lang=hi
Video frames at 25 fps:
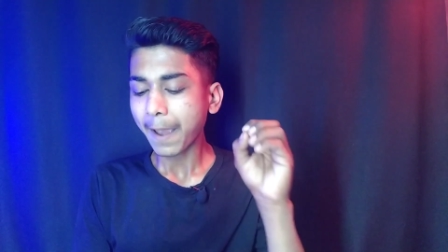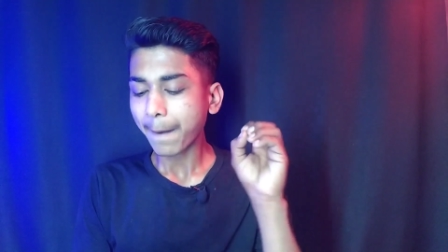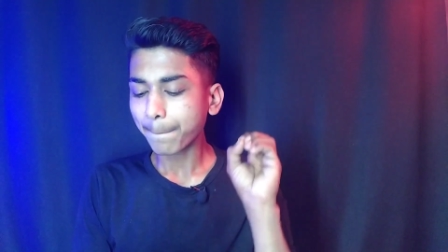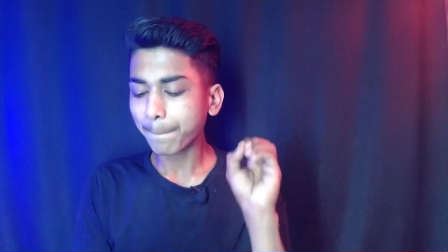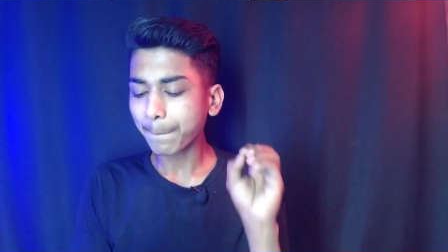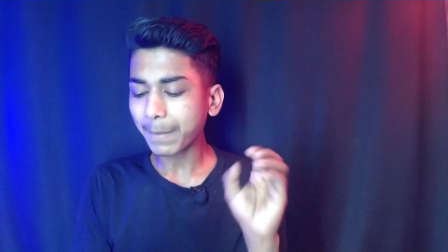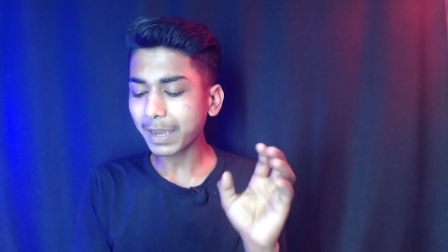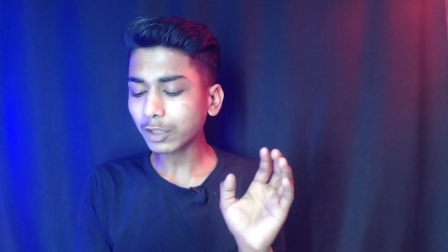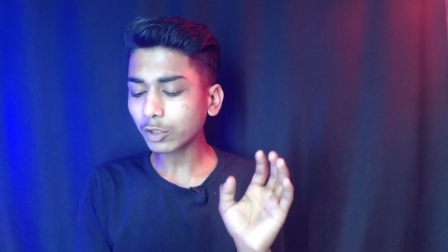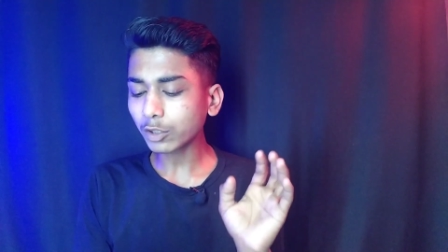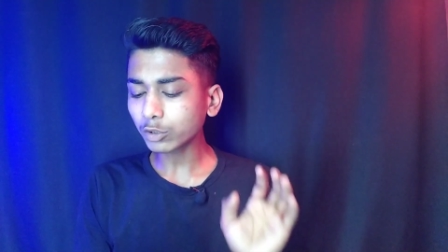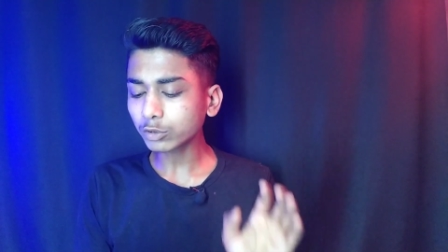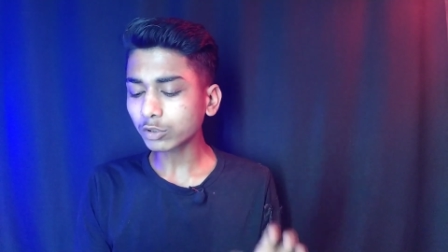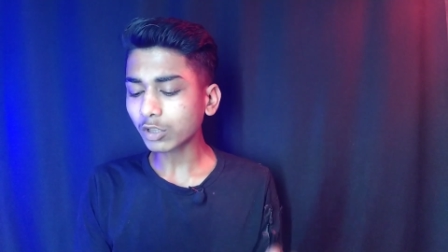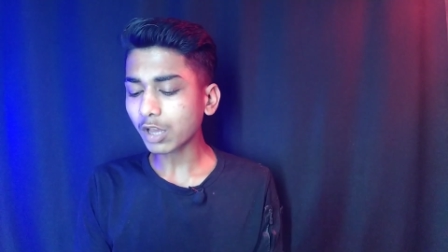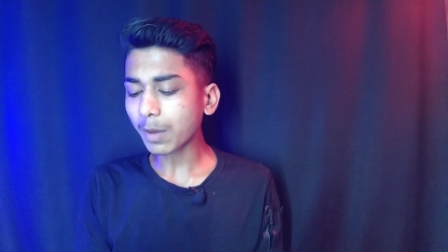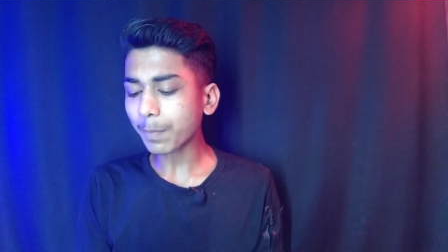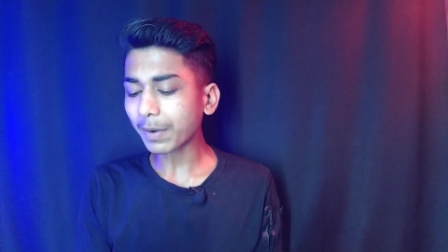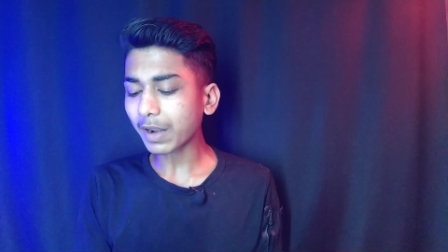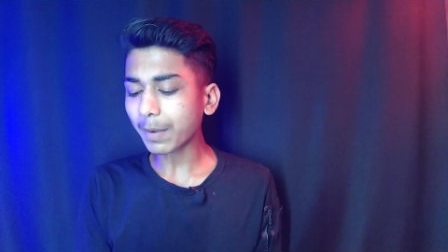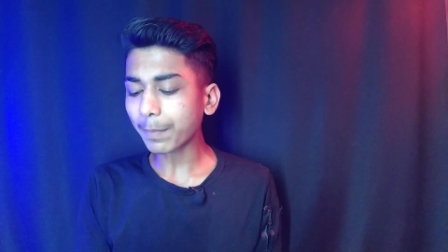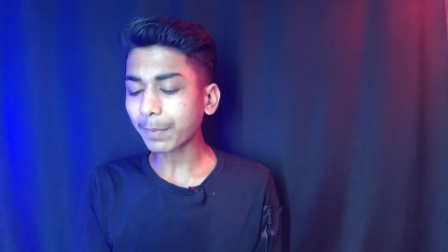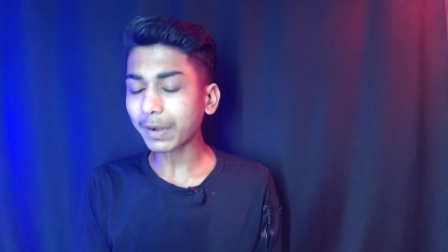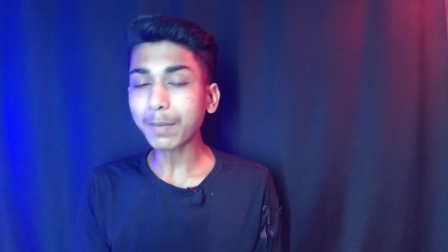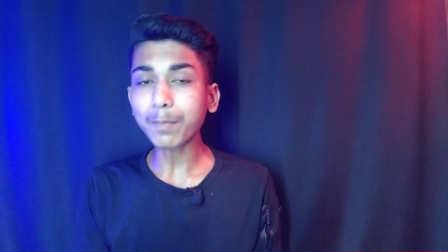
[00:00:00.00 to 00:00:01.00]
मैं दोस्तों यहां
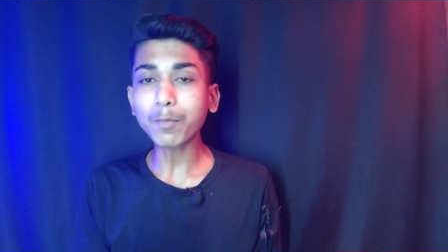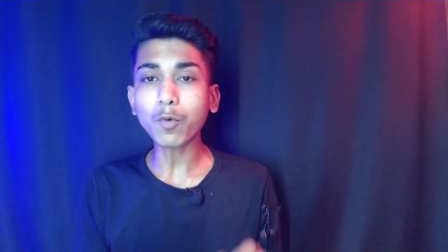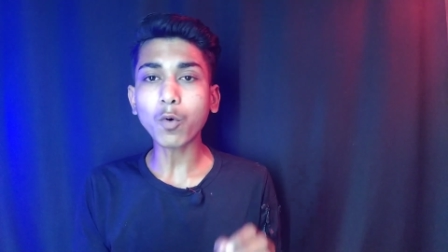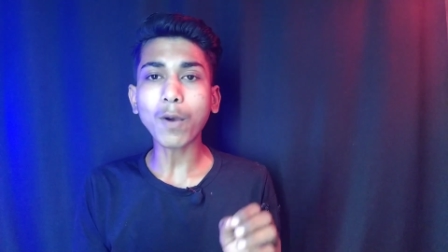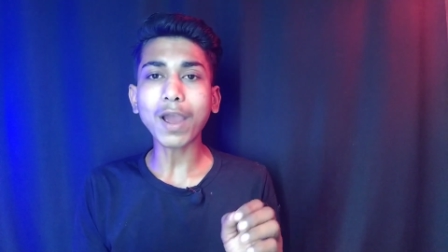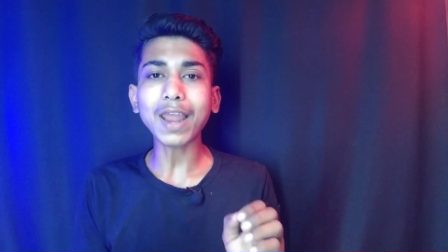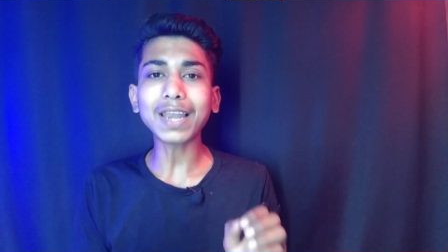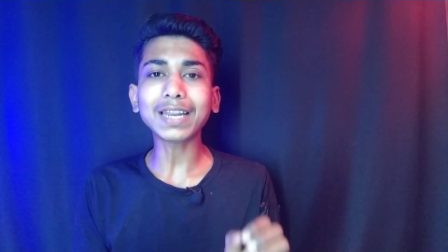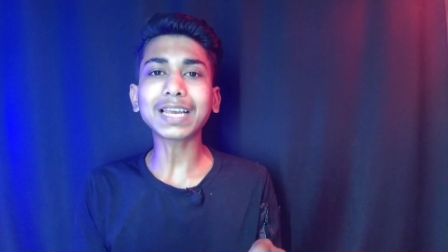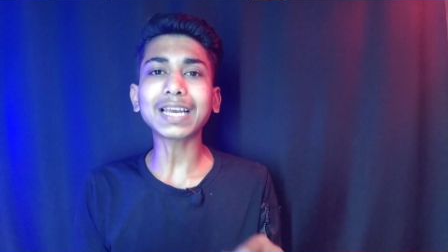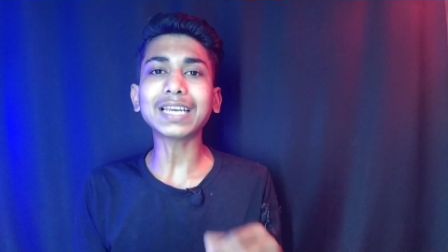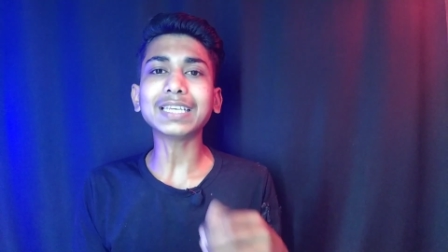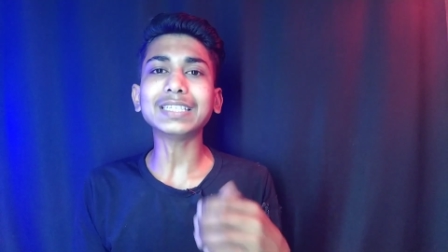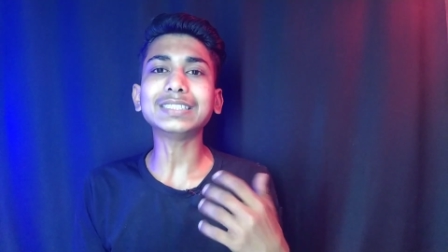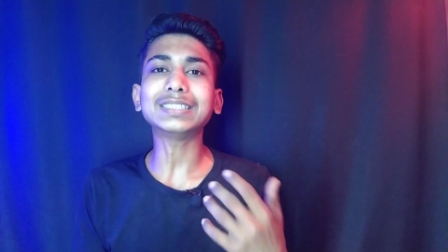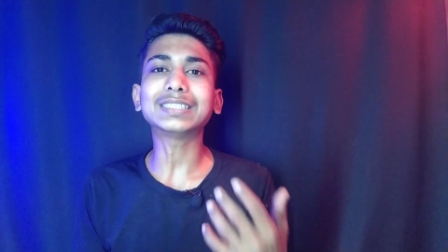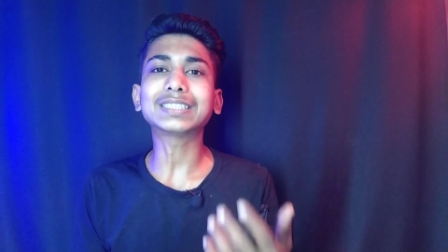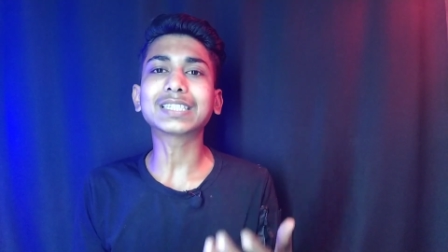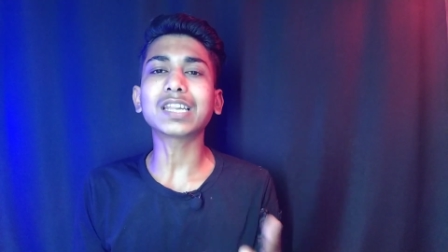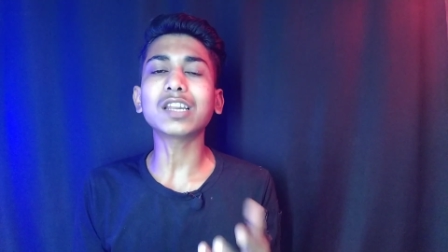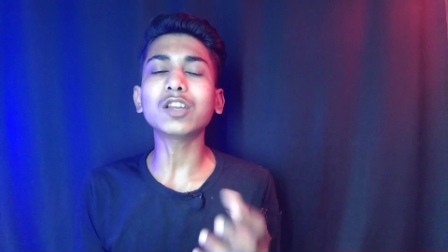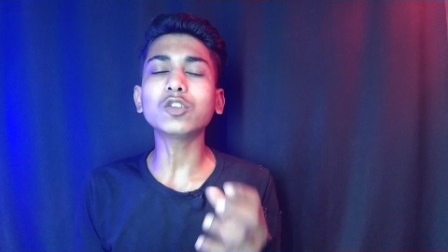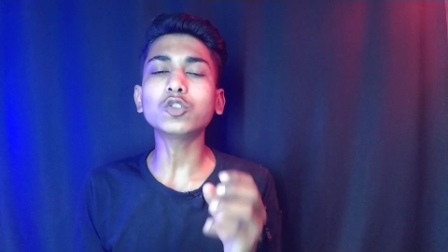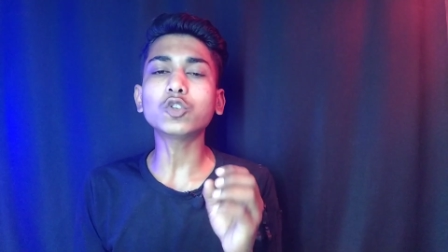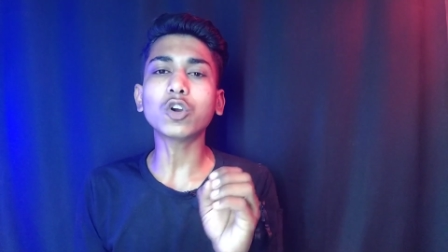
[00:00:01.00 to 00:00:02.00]
पर अपने मोबाइल का
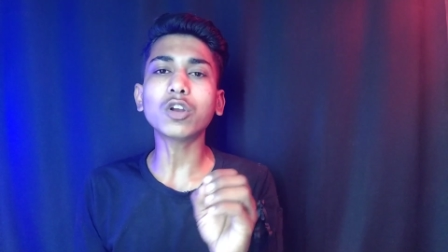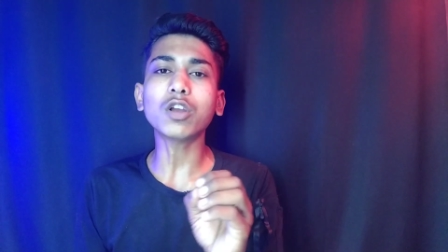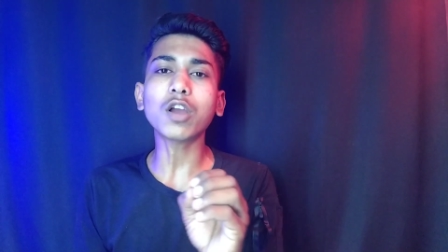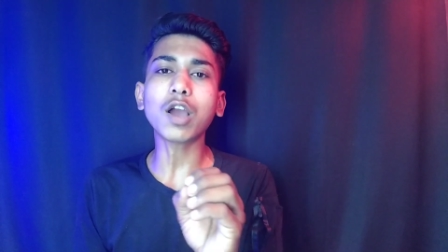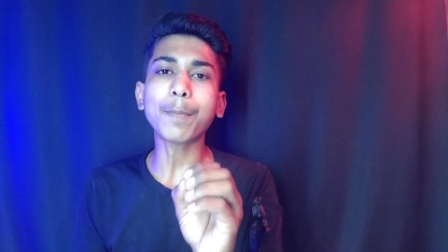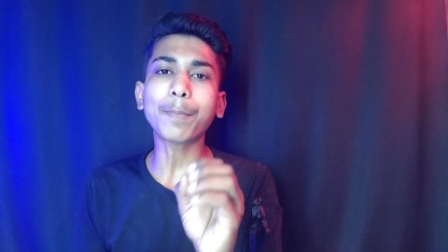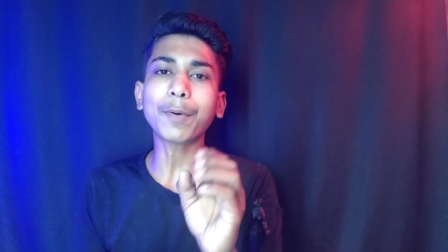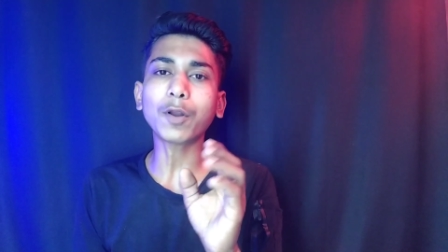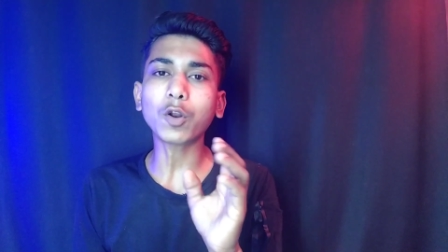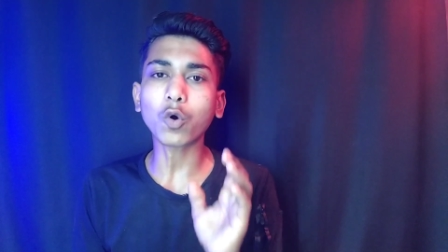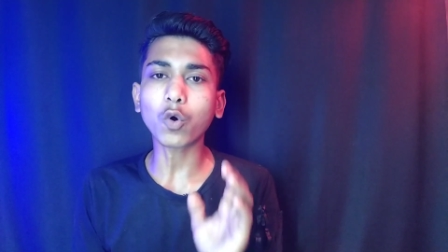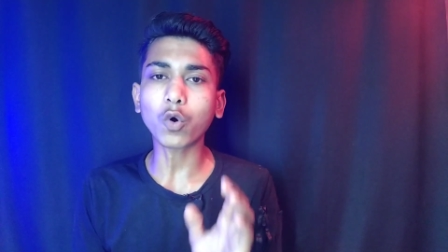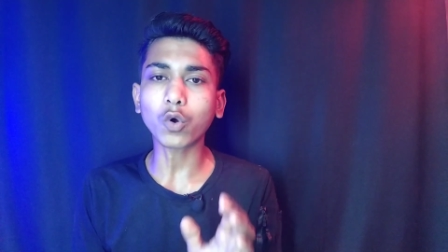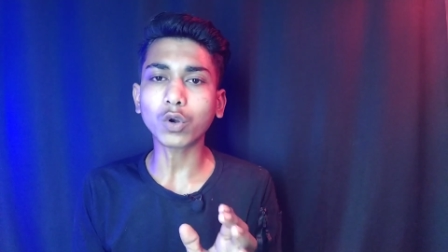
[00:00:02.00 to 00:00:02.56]
स्क्रीन जो है यहां पर